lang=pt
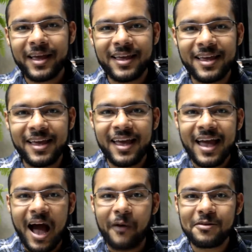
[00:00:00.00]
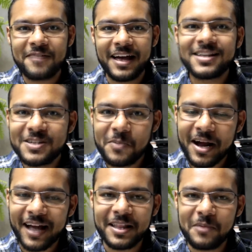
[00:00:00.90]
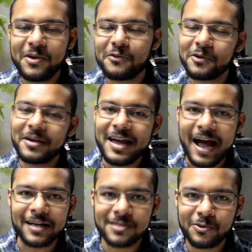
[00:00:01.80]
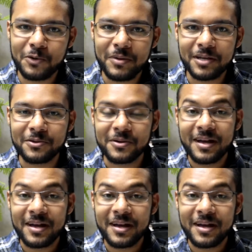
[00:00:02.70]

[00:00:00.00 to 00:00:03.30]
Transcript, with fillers: que ao invés de ir para academia, eu fico em casa dormindo.